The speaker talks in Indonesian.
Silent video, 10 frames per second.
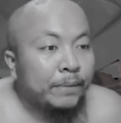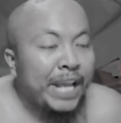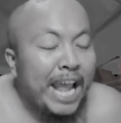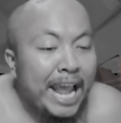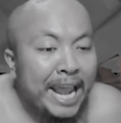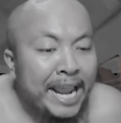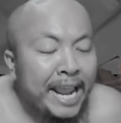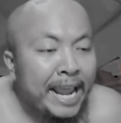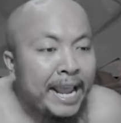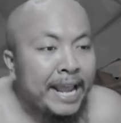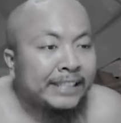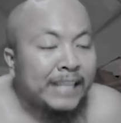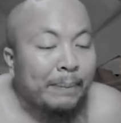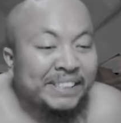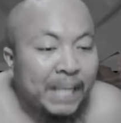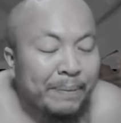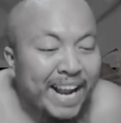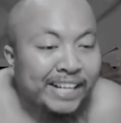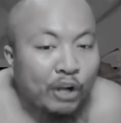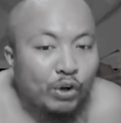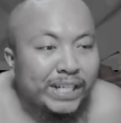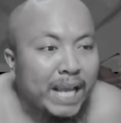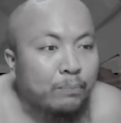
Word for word: Eh, cabe-cabean kau Lilia